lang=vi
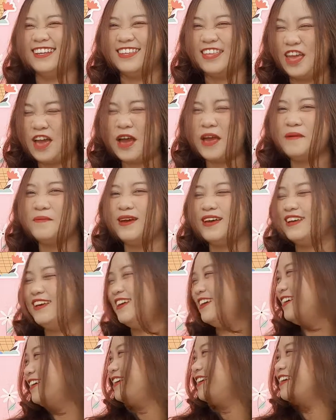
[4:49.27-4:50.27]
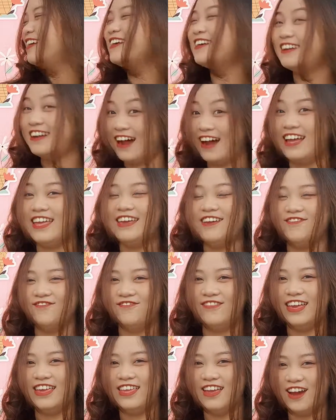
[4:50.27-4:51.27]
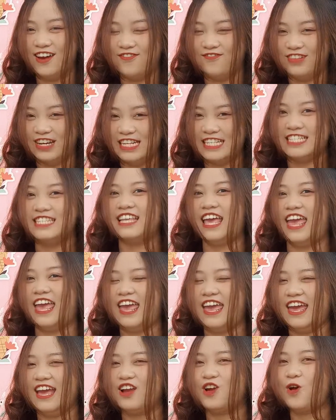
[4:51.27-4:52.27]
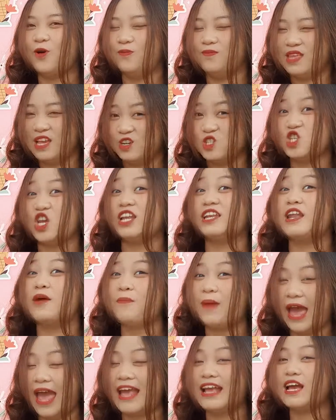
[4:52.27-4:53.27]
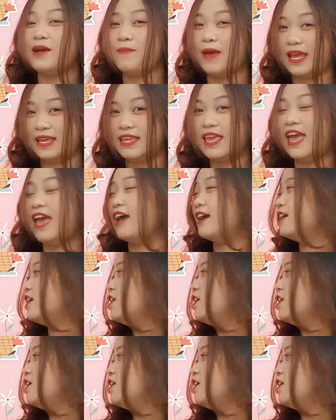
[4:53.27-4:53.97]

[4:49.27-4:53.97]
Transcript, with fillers: Dễ mà. Rồi, bây giờ mình sẽ cùng nhau check đáp án các bạn nha.